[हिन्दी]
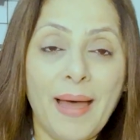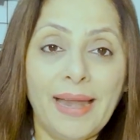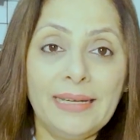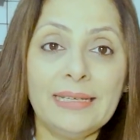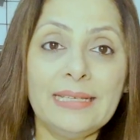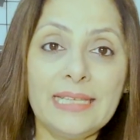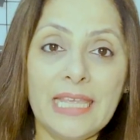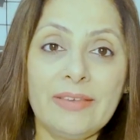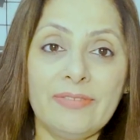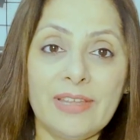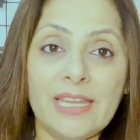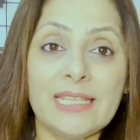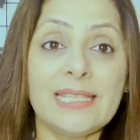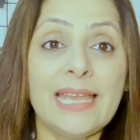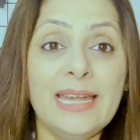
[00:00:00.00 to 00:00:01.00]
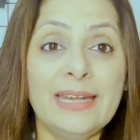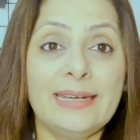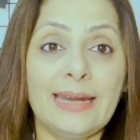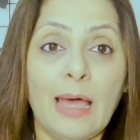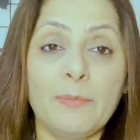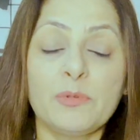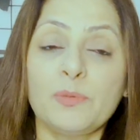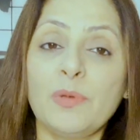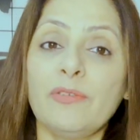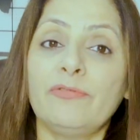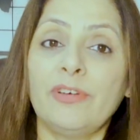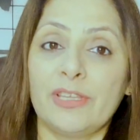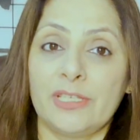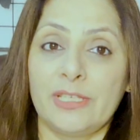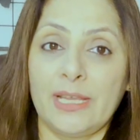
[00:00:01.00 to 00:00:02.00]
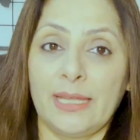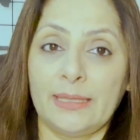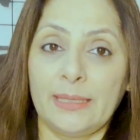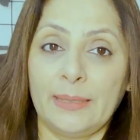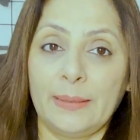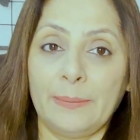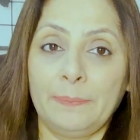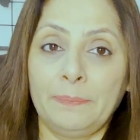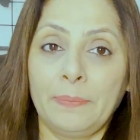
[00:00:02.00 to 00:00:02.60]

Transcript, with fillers: पैटर्न की वजह से इन ट्रैप्स में फंस जाता है